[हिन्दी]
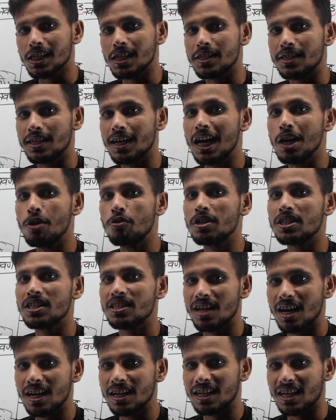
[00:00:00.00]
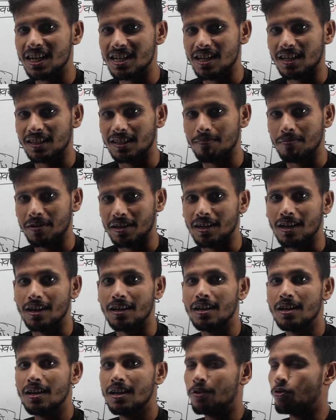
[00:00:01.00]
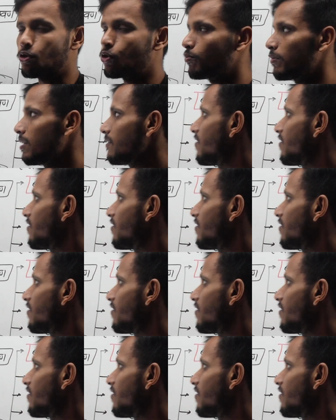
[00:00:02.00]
जहाँ लोग स्नान करने जाते हैं वगैरह घूमने